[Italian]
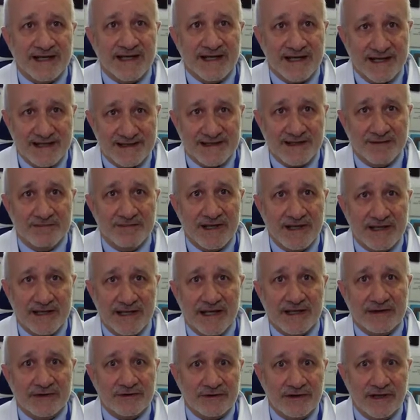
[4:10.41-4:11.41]
anche se
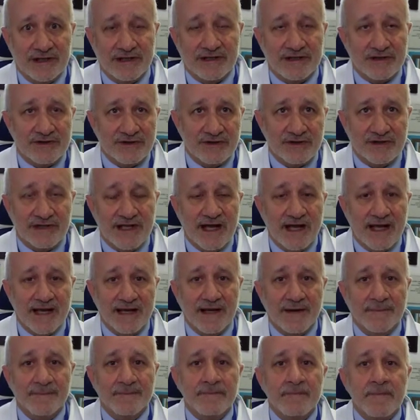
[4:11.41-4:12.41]
mediato dal
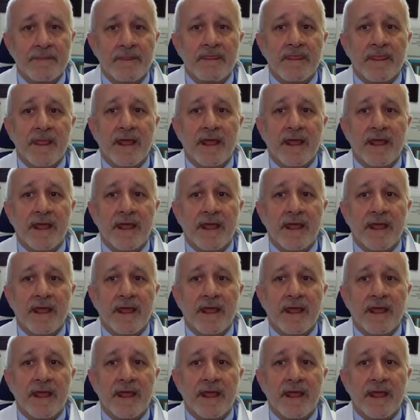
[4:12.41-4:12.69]
digitale,